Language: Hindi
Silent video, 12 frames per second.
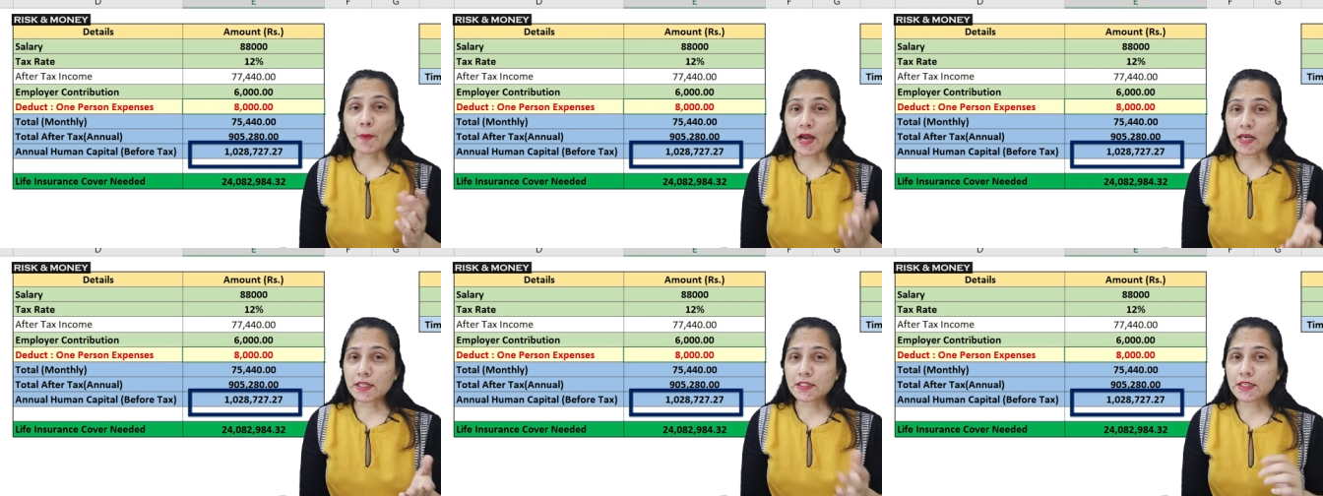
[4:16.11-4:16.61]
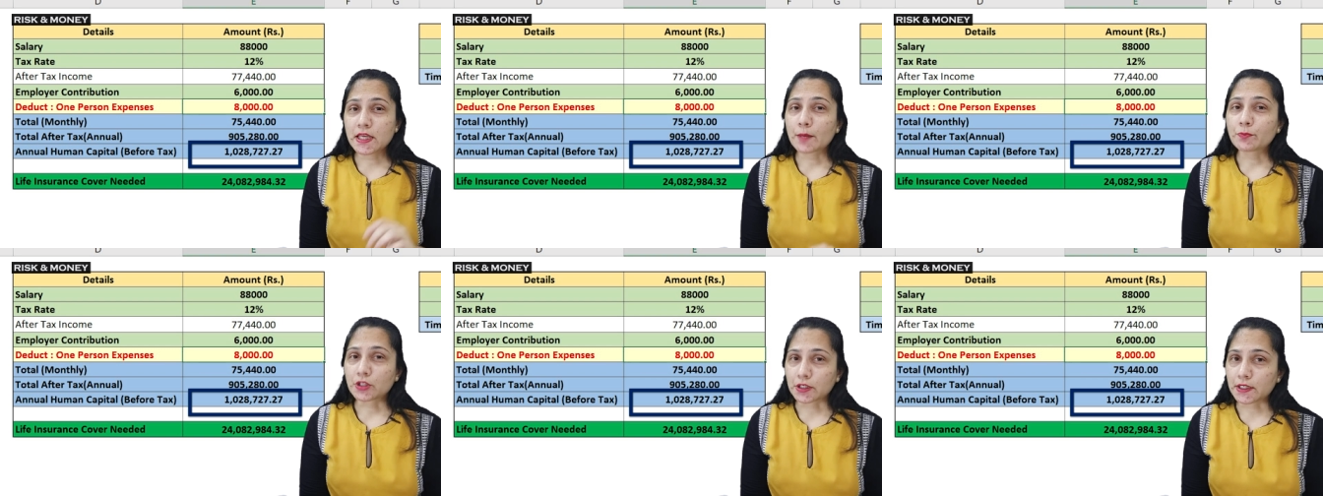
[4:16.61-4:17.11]
मान लीजिए कि आप
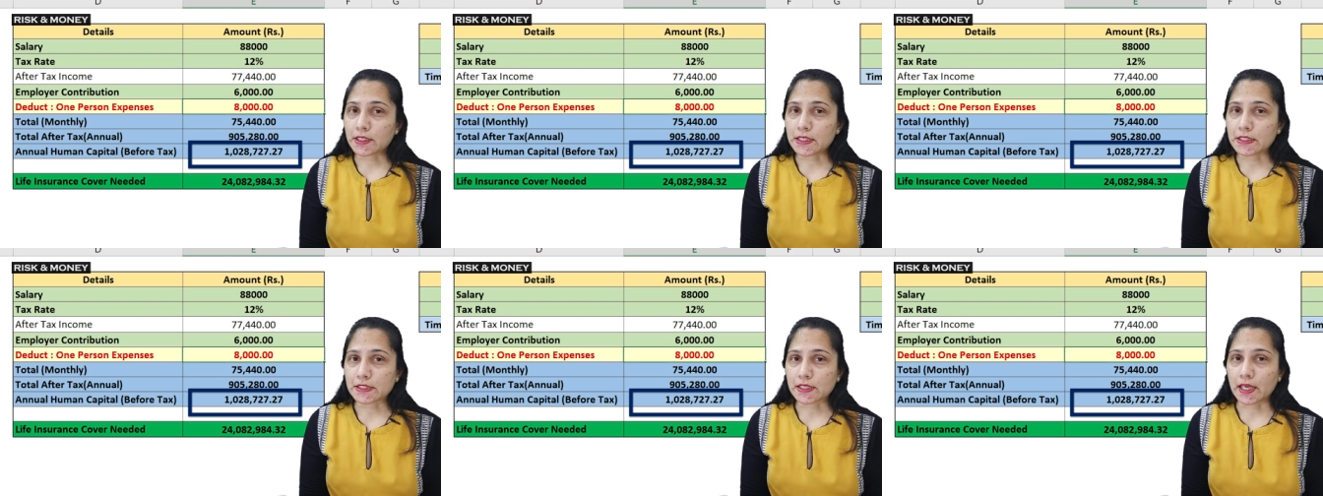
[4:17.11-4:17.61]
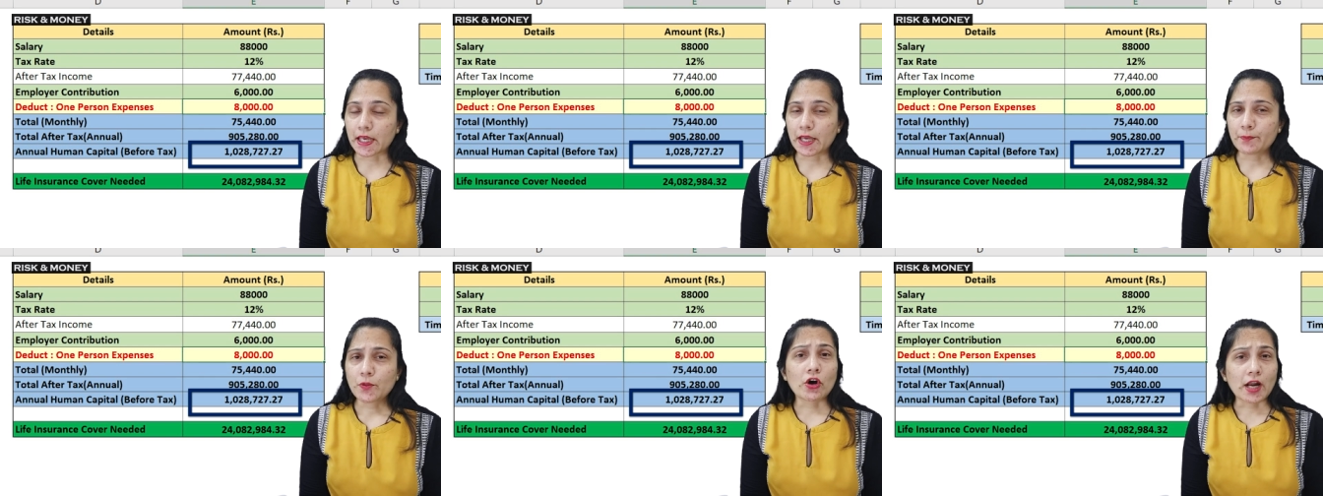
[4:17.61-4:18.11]
30 इयर्स के
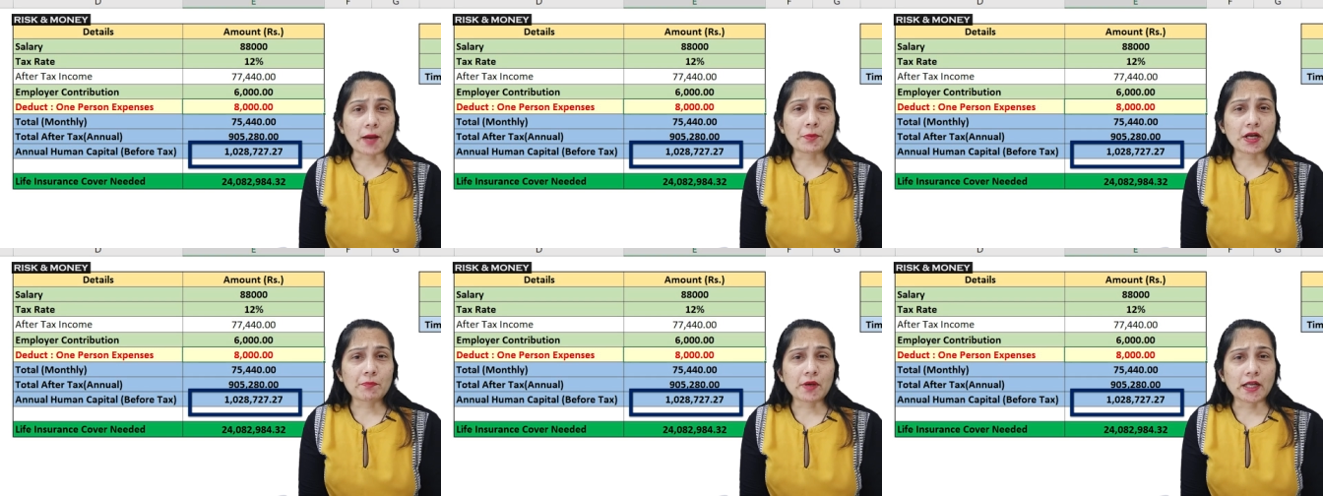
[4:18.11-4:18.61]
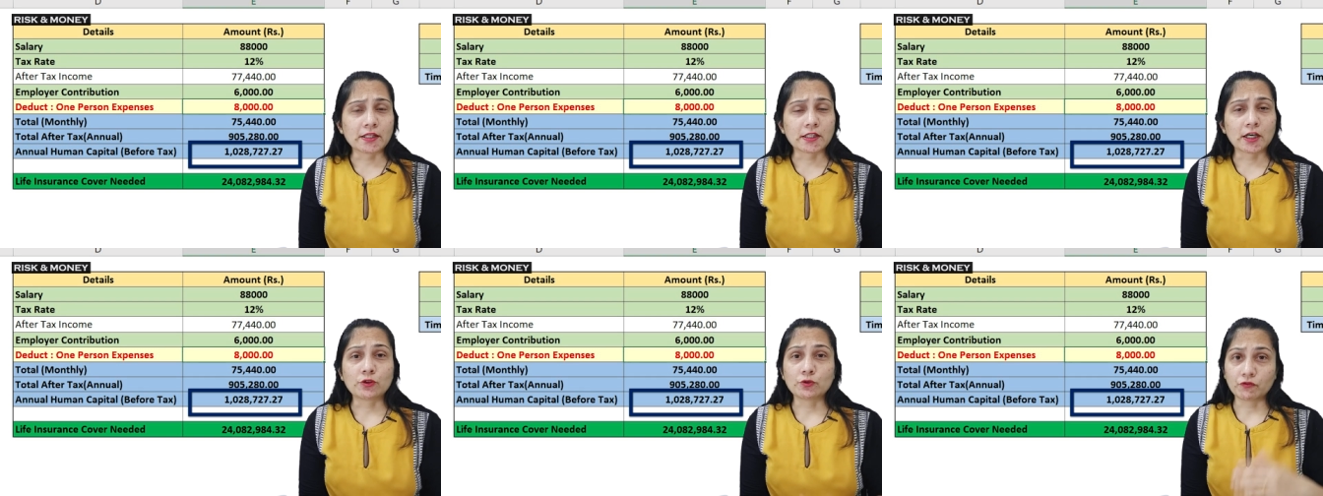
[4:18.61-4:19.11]
हैं और आपका प्लान
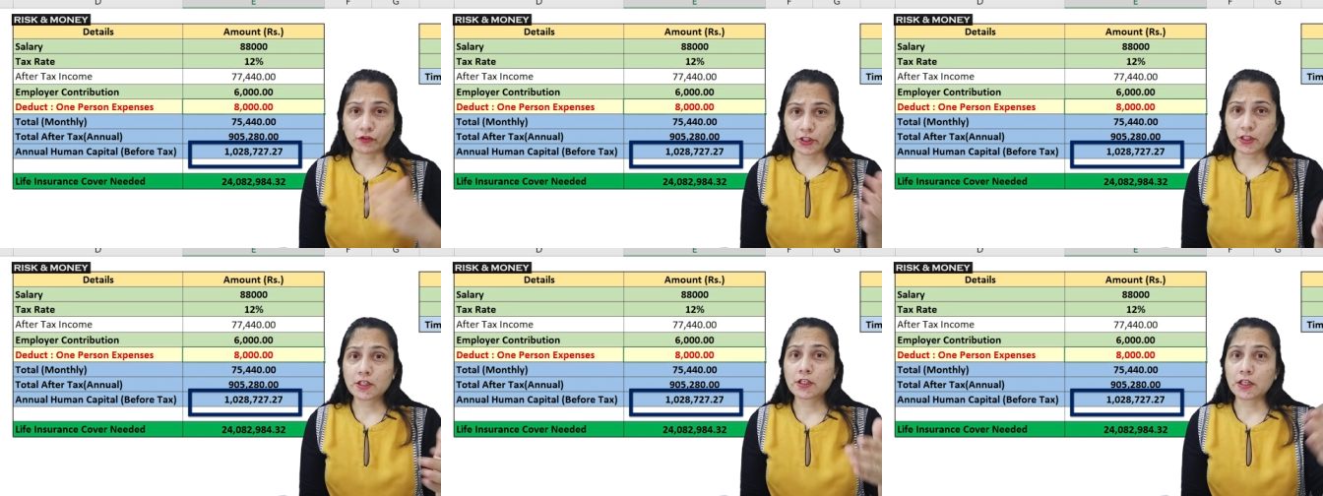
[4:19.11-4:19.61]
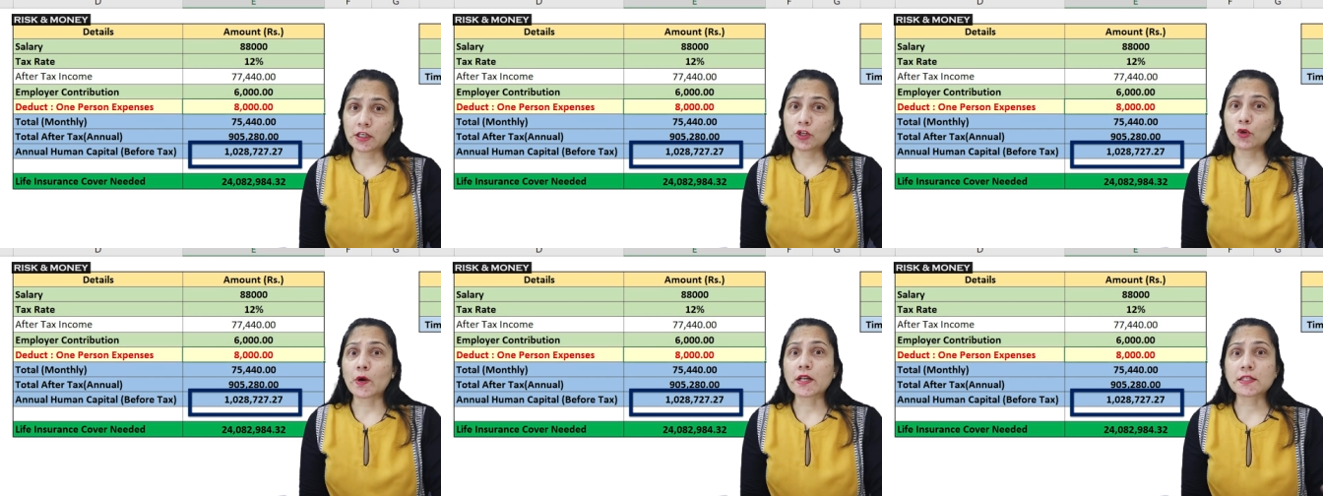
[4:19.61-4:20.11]
था टू वर्क टिल
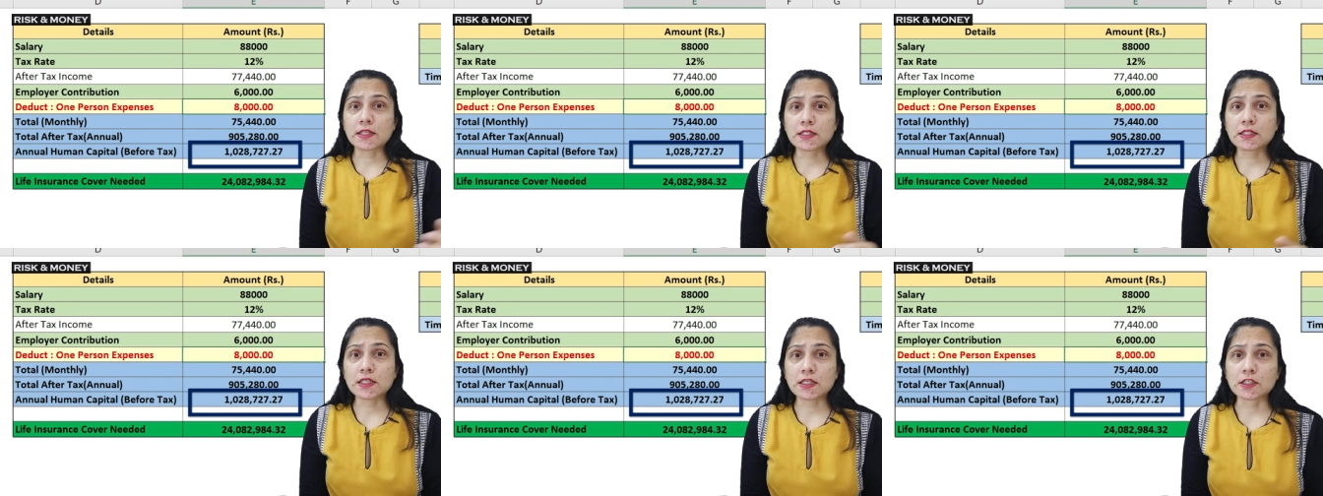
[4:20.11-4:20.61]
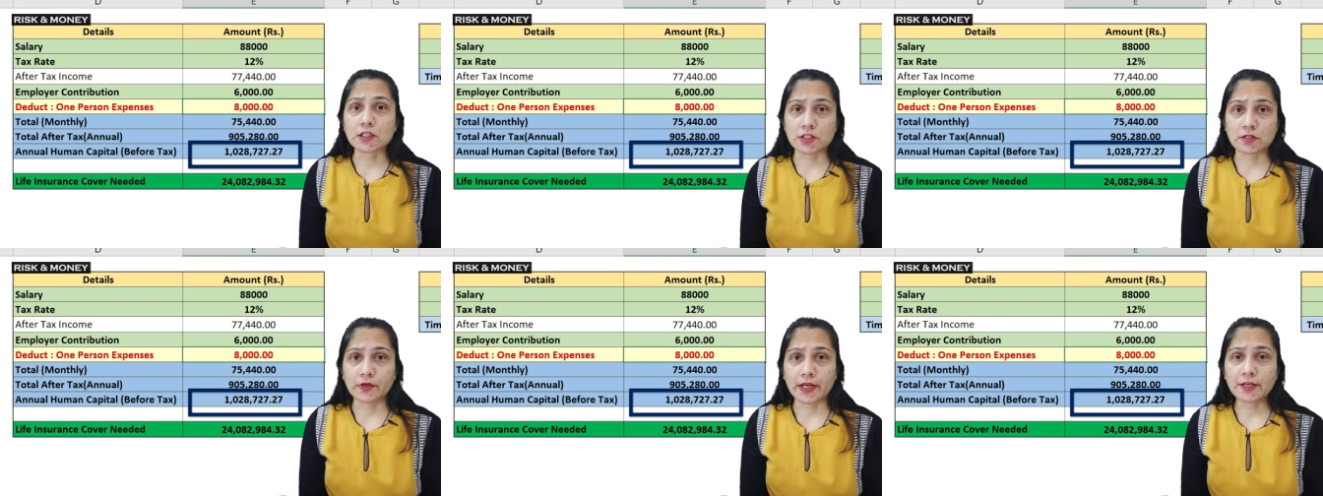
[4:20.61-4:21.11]
यू आर 60 इयर्स
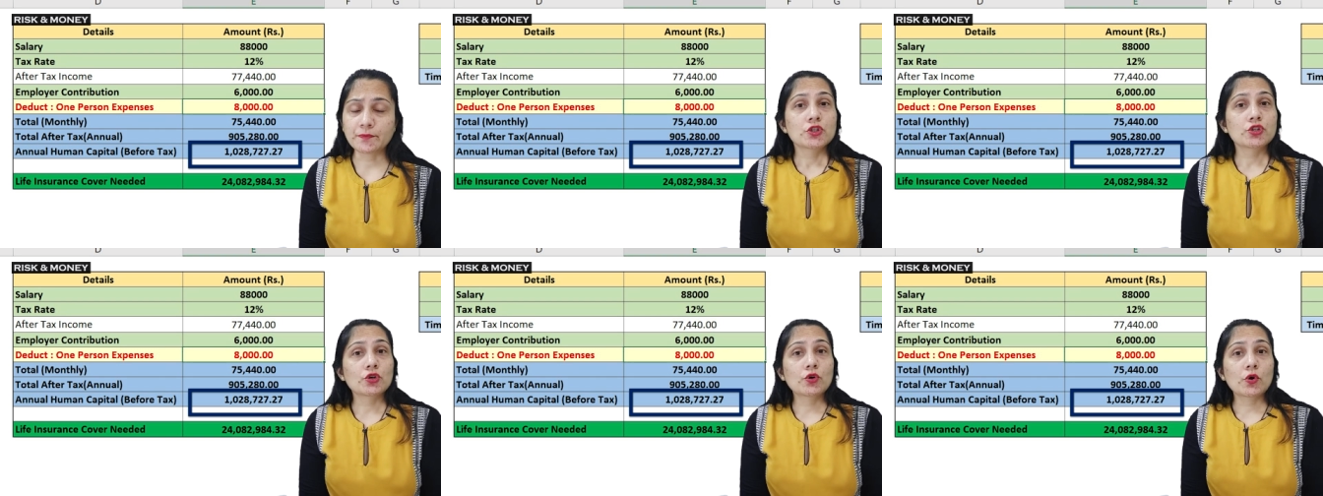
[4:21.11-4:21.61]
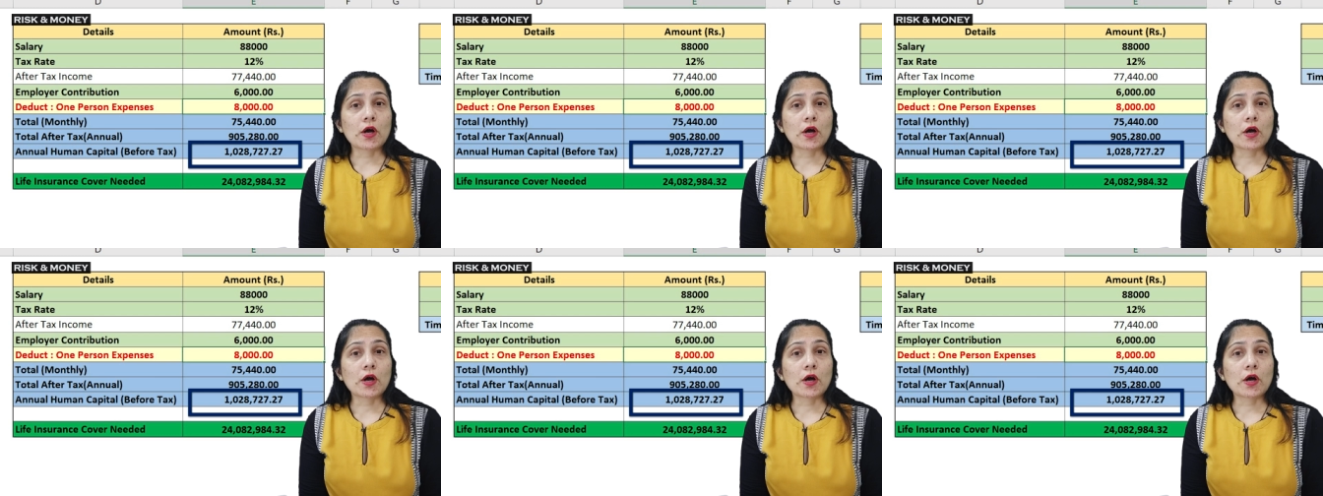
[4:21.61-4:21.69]
राइट सो